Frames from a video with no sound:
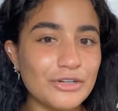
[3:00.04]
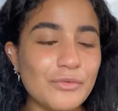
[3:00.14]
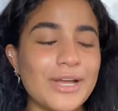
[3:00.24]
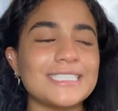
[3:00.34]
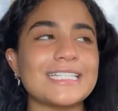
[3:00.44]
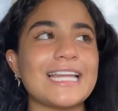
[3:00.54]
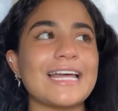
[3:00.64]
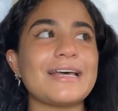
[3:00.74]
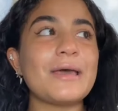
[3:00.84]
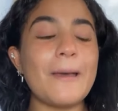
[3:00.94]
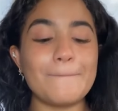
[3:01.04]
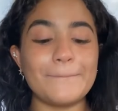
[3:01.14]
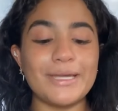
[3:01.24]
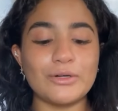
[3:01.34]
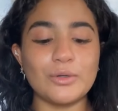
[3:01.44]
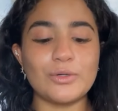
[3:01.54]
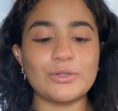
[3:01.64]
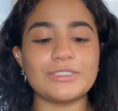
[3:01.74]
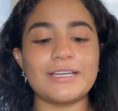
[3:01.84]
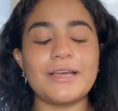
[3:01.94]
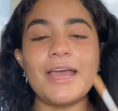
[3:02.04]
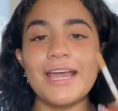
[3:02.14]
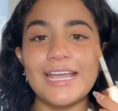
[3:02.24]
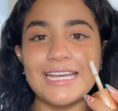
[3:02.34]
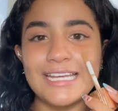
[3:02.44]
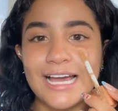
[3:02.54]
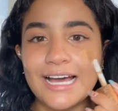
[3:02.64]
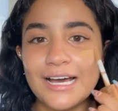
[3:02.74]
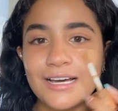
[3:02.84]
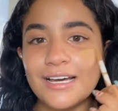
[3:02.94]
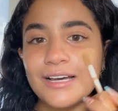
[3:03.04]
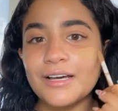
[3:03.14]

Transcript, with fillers: ahorita no voy a hacer nada, pero no sé, quería